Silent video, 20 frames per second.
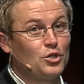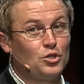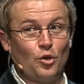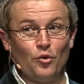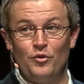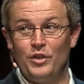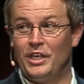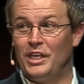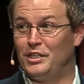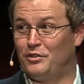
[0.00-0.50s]
кто
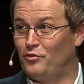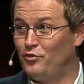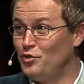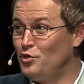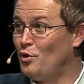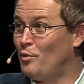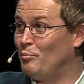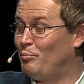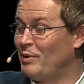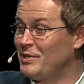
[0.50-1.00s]
видит в
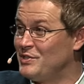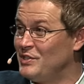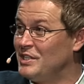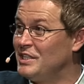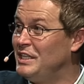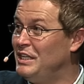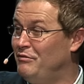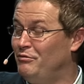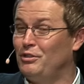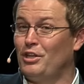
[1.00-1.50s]
нем
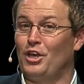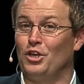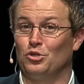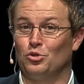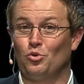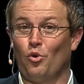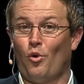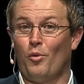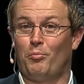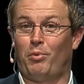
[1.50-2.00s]
позитивные,
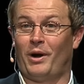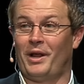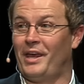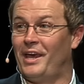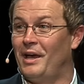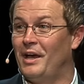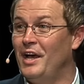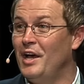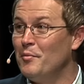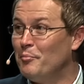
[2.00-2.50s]

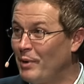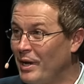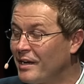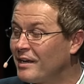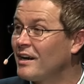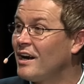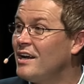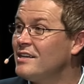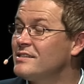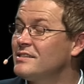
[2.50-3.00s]
добрые,
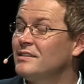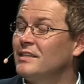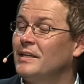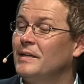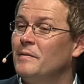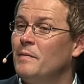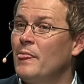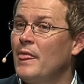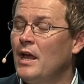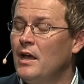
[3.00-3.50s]
прекрасные,